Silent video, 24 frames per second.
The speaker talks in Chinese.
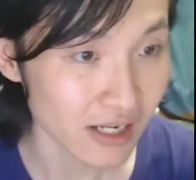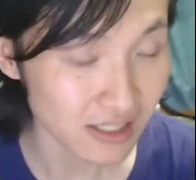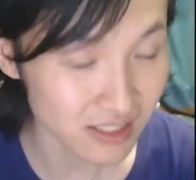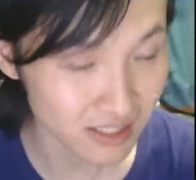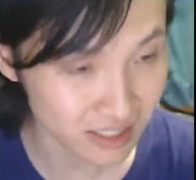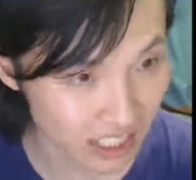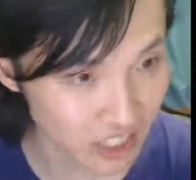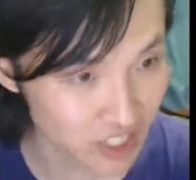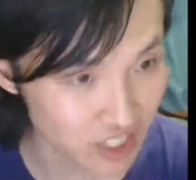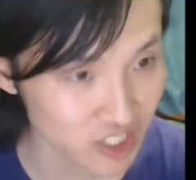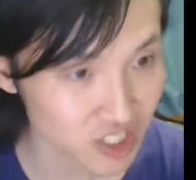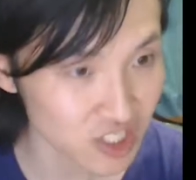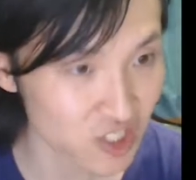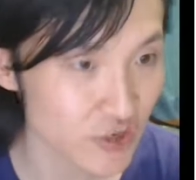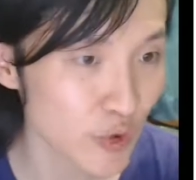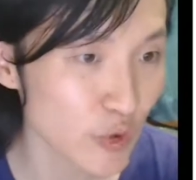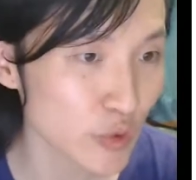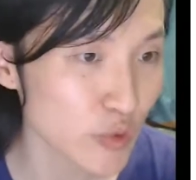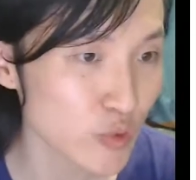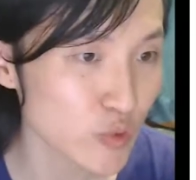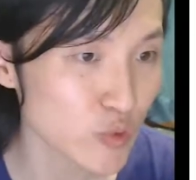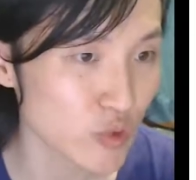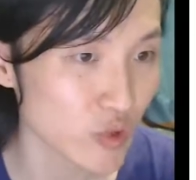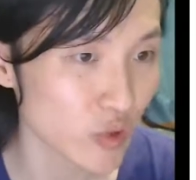但是是
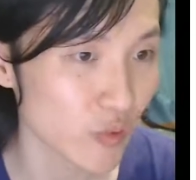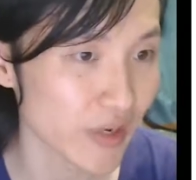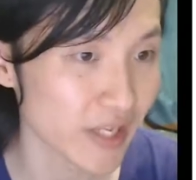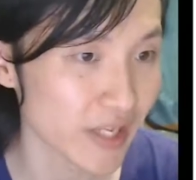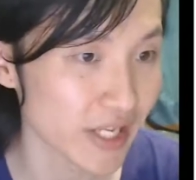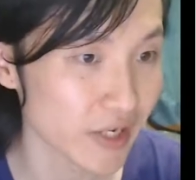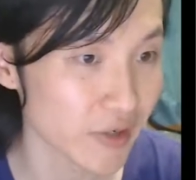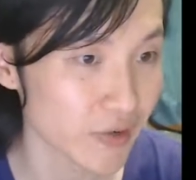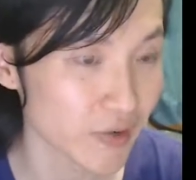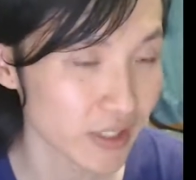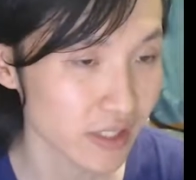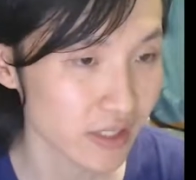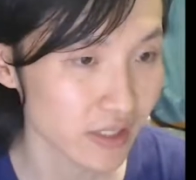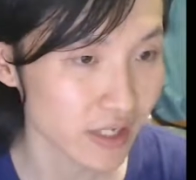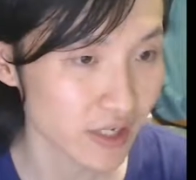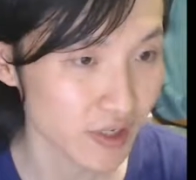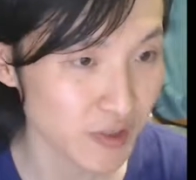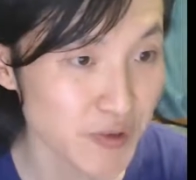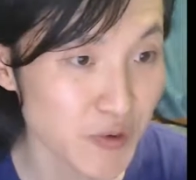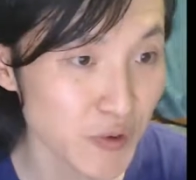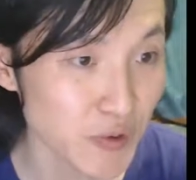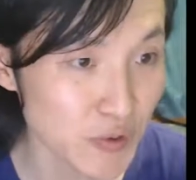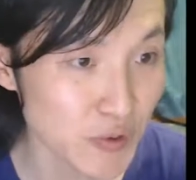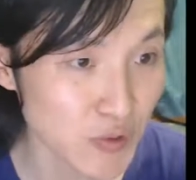庸俗的观念论，很
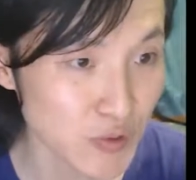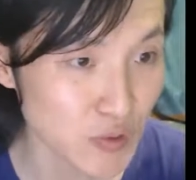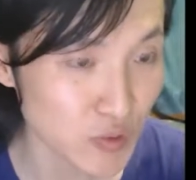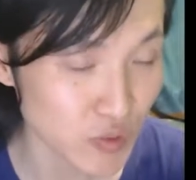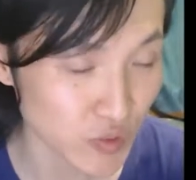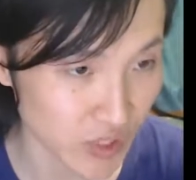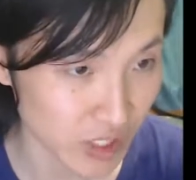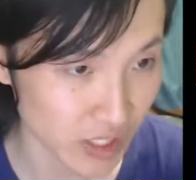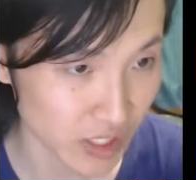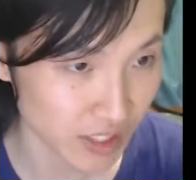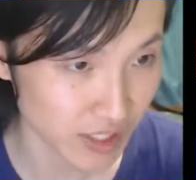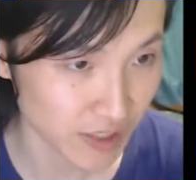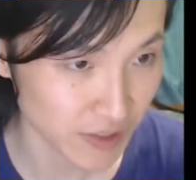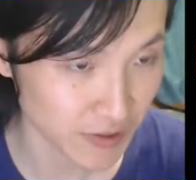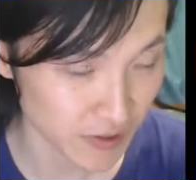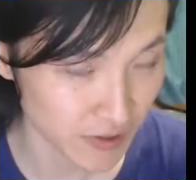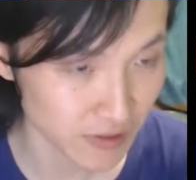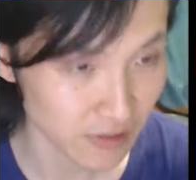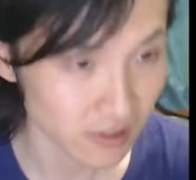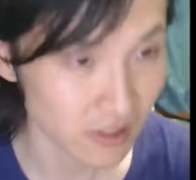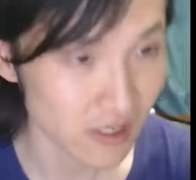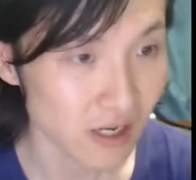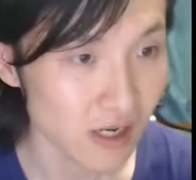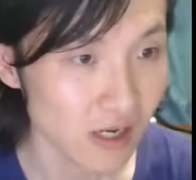庸俗的一种，
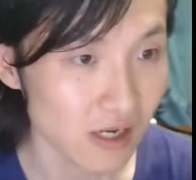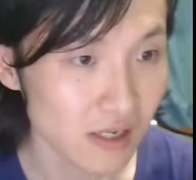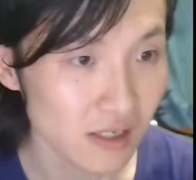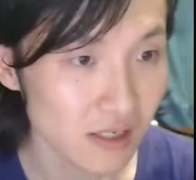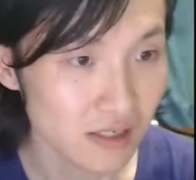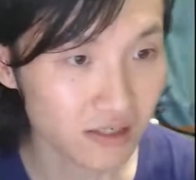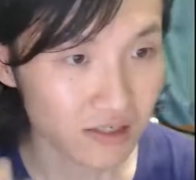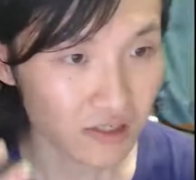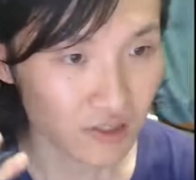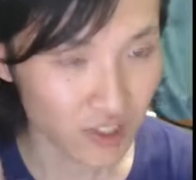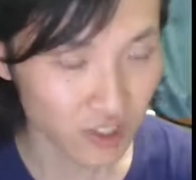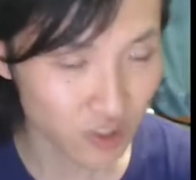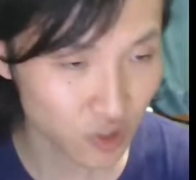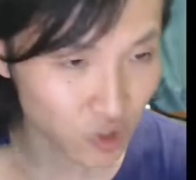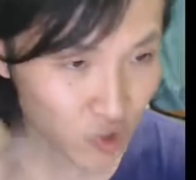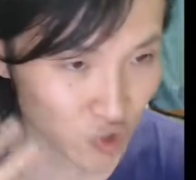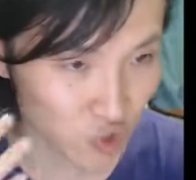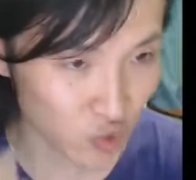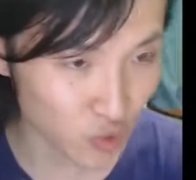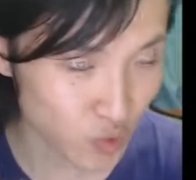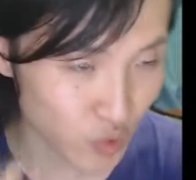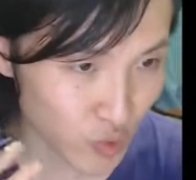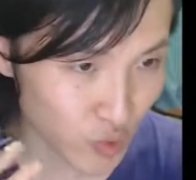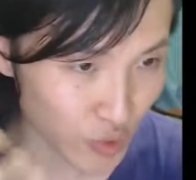就是
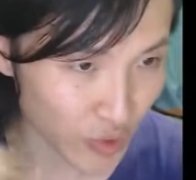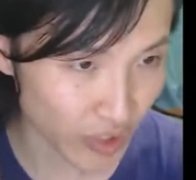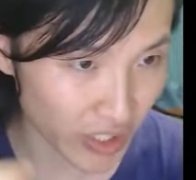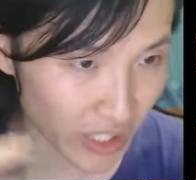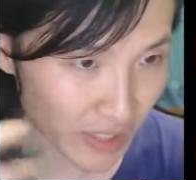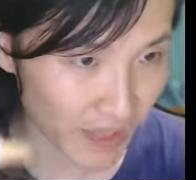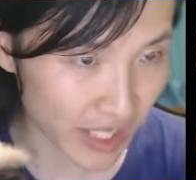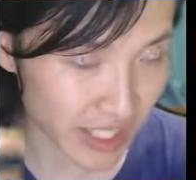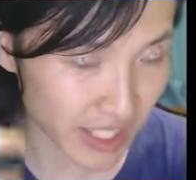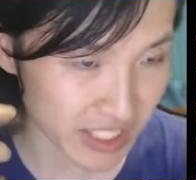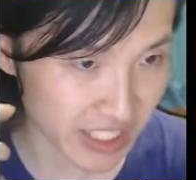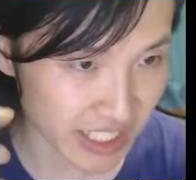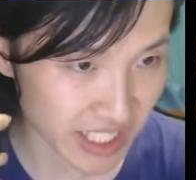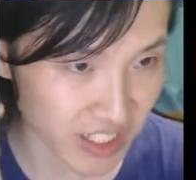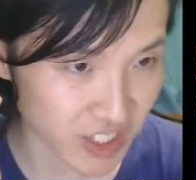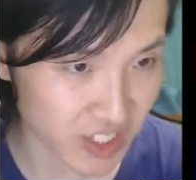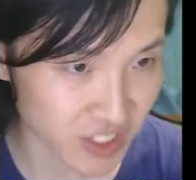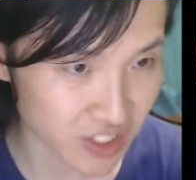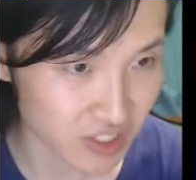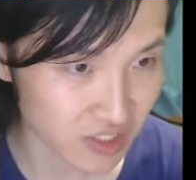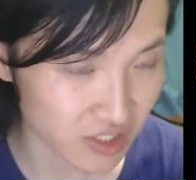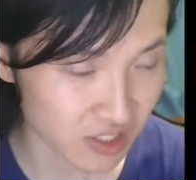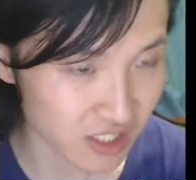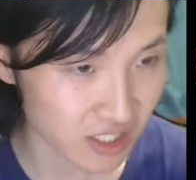数学里面这些
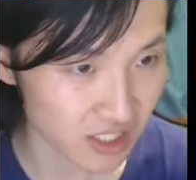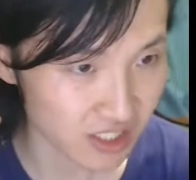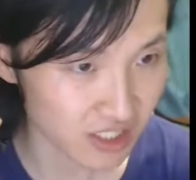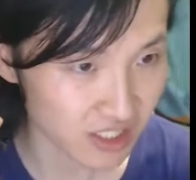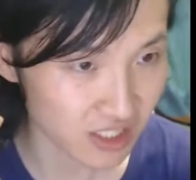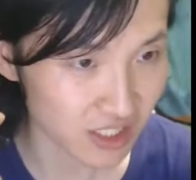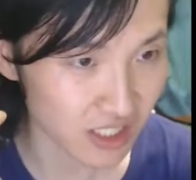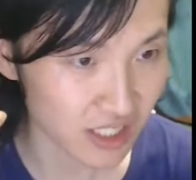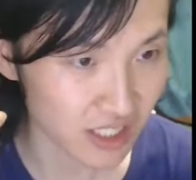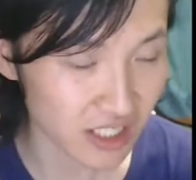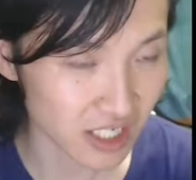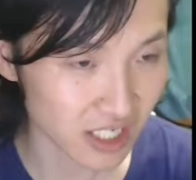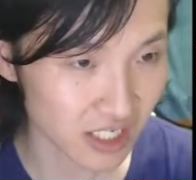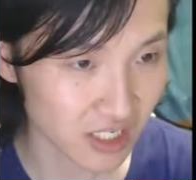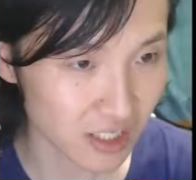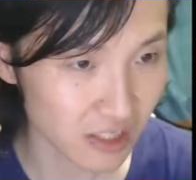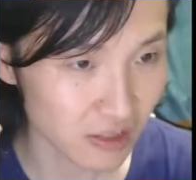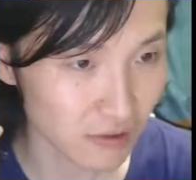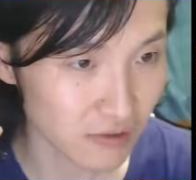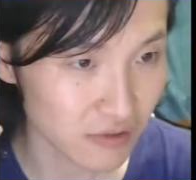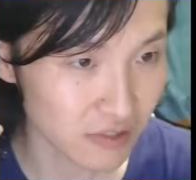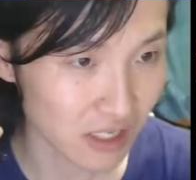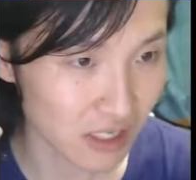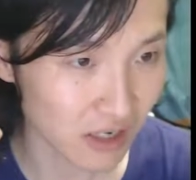实体性的这些
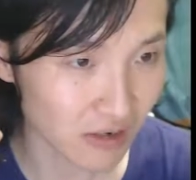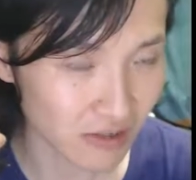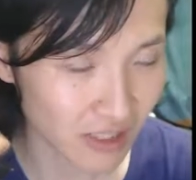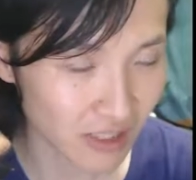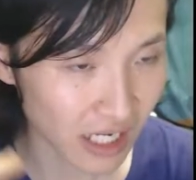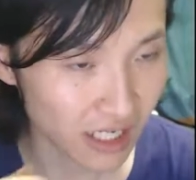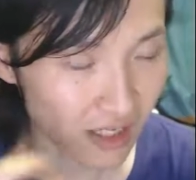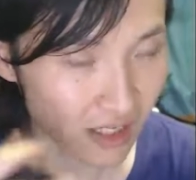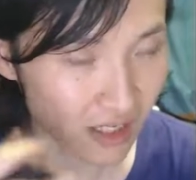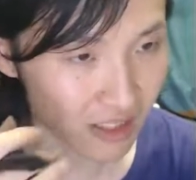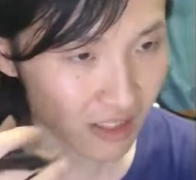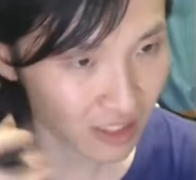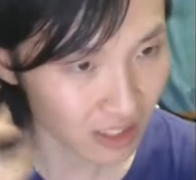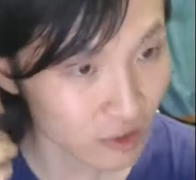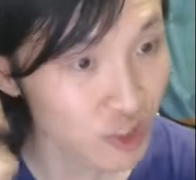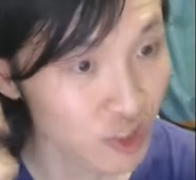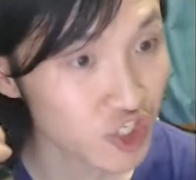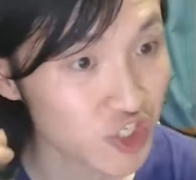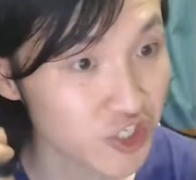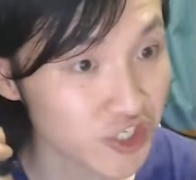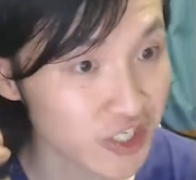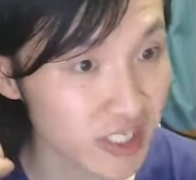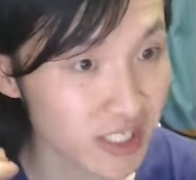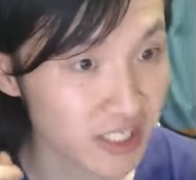构造，它都是
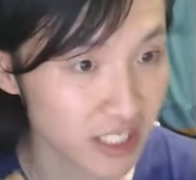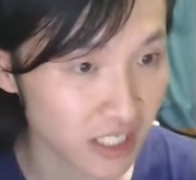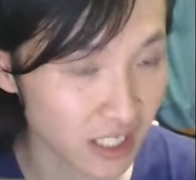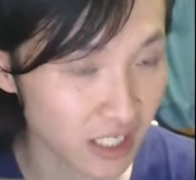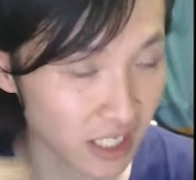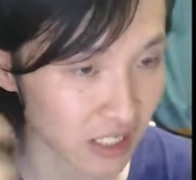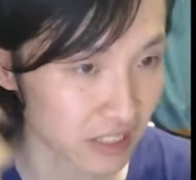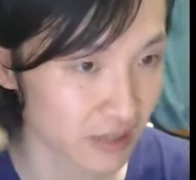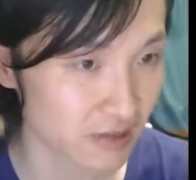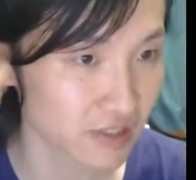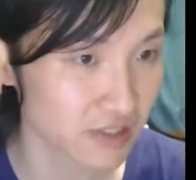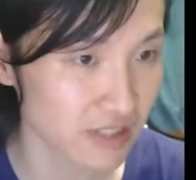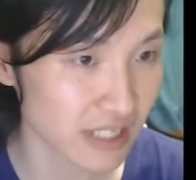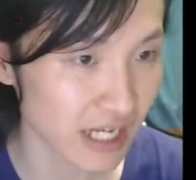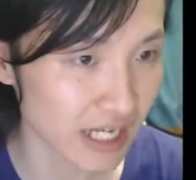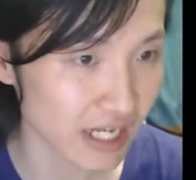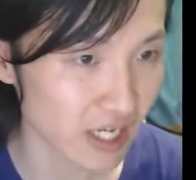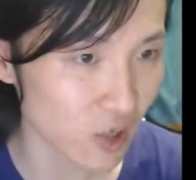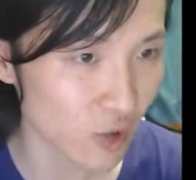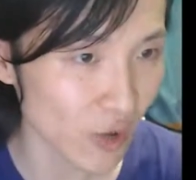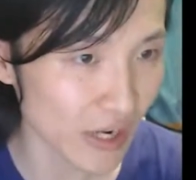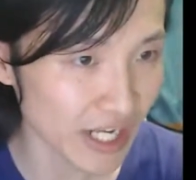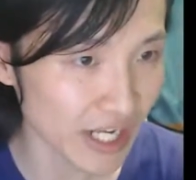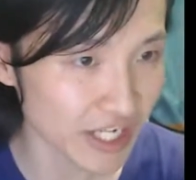实体性的，都是在一个
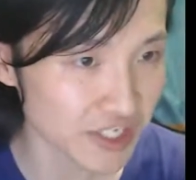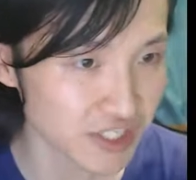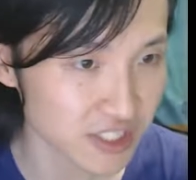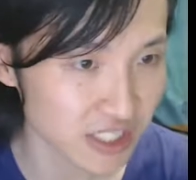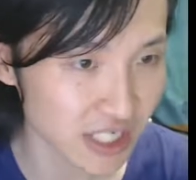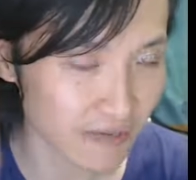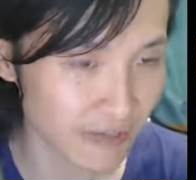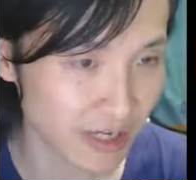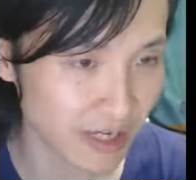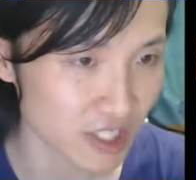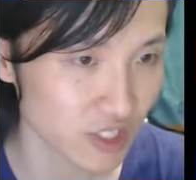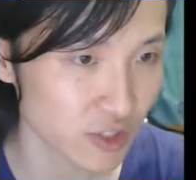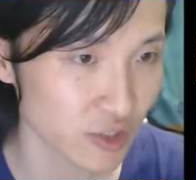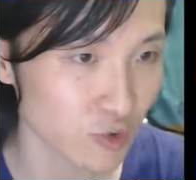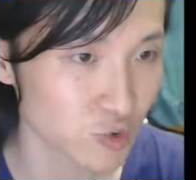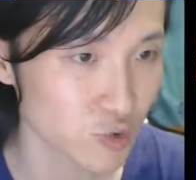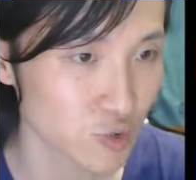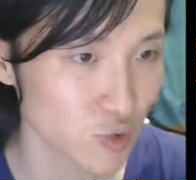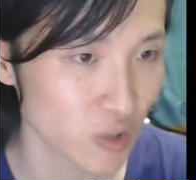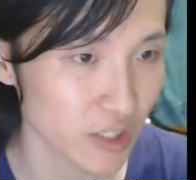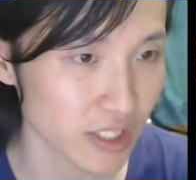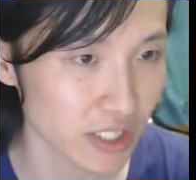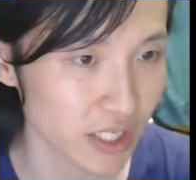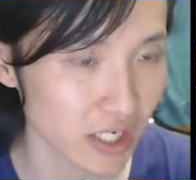观念世界里面是永
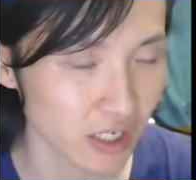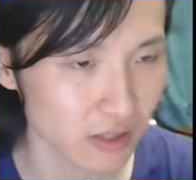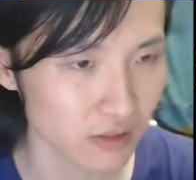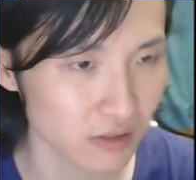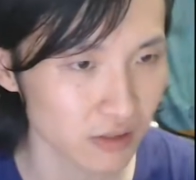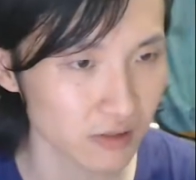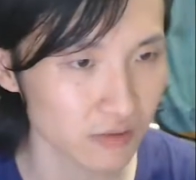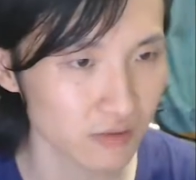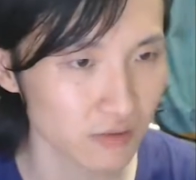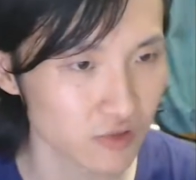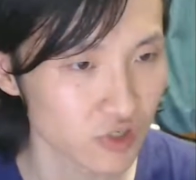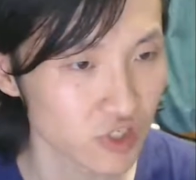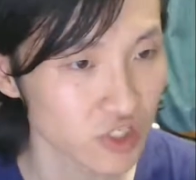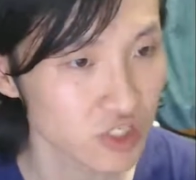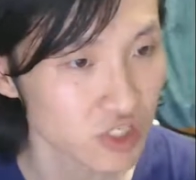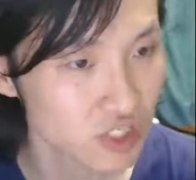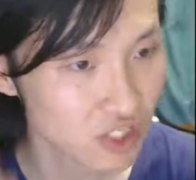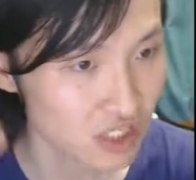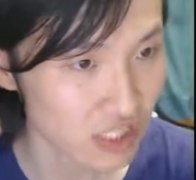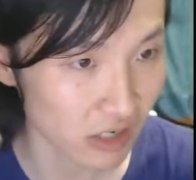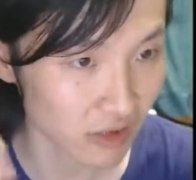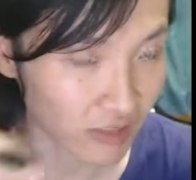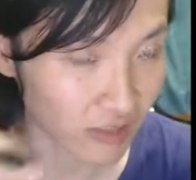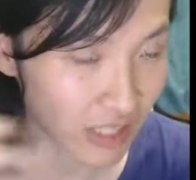存的，或者至
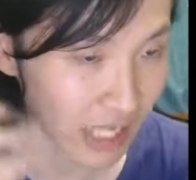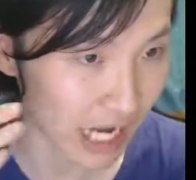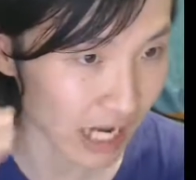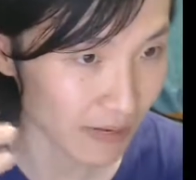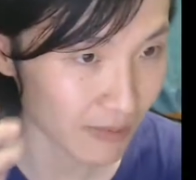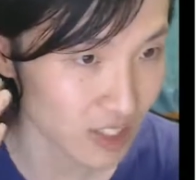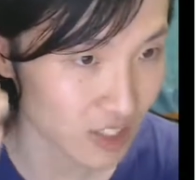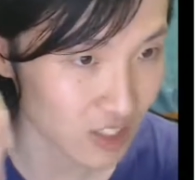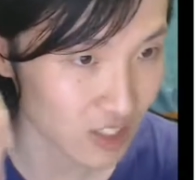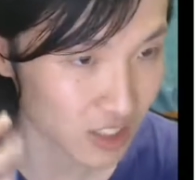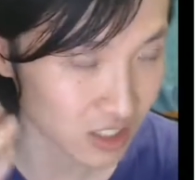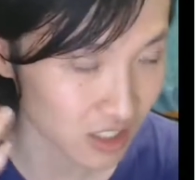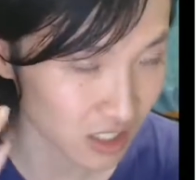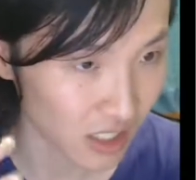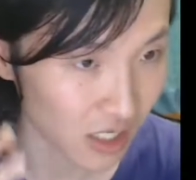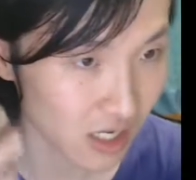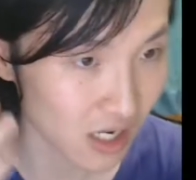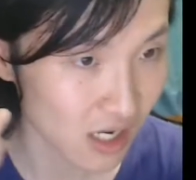少他们是。